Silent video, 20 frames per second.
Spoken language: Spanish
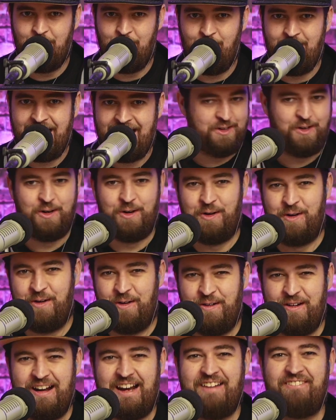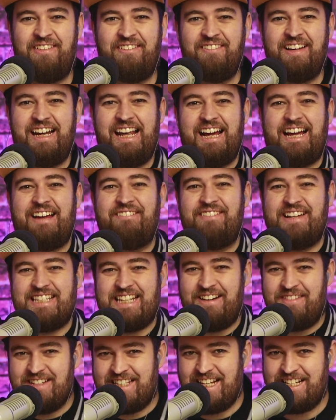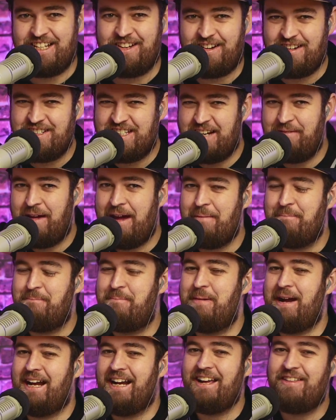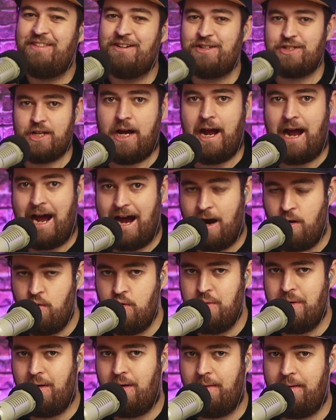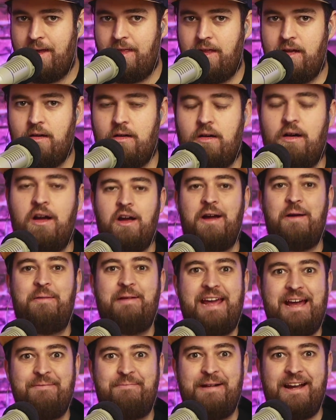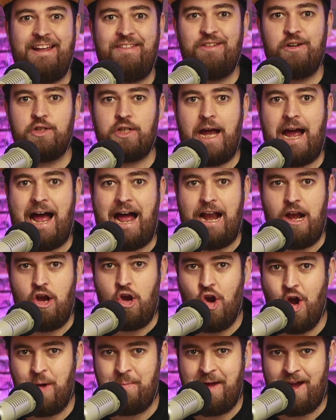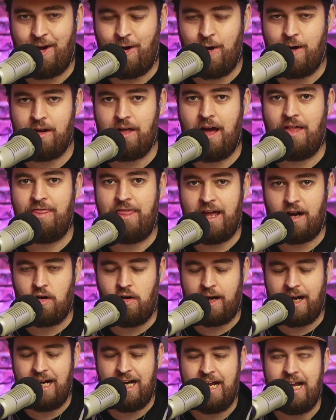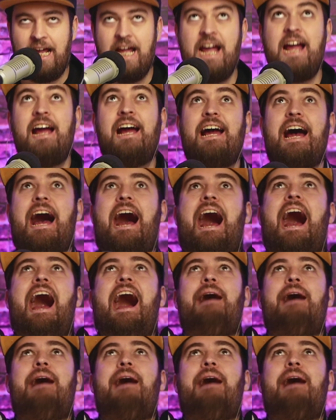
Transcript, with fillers: Hola, hola familia, ¿qué pasa? ¿Cómo estáis? Bienvenidos a un nuevo vídeo, bienvenidos a lo mejor de Rocket League ha